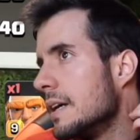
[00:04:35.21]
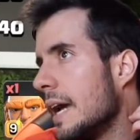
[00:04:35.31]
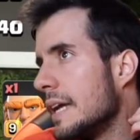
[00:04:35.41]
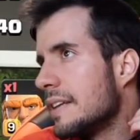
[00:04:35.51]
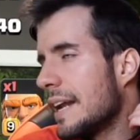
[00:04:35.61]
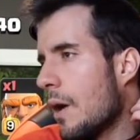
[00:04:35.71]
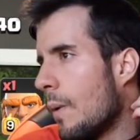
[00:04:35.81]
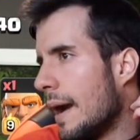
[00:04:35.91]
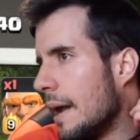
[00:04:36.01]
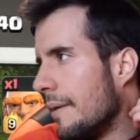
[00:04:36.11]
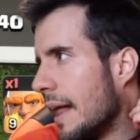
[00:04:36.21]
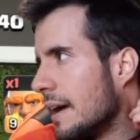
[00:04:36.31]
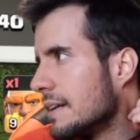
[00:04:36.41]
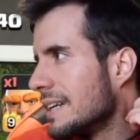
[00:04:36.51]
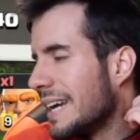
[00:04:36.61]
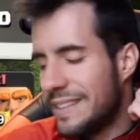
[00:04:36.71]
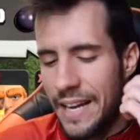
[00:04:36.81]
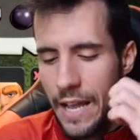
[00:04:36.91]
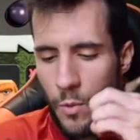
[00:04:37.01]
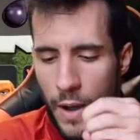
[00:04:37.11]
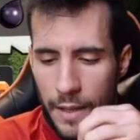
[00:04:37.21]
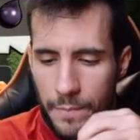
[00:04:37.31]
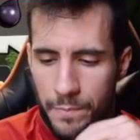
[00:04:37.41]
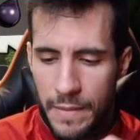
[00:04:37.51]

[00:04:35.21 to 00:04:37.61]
Estaría guay, la verdad. Estaría guay.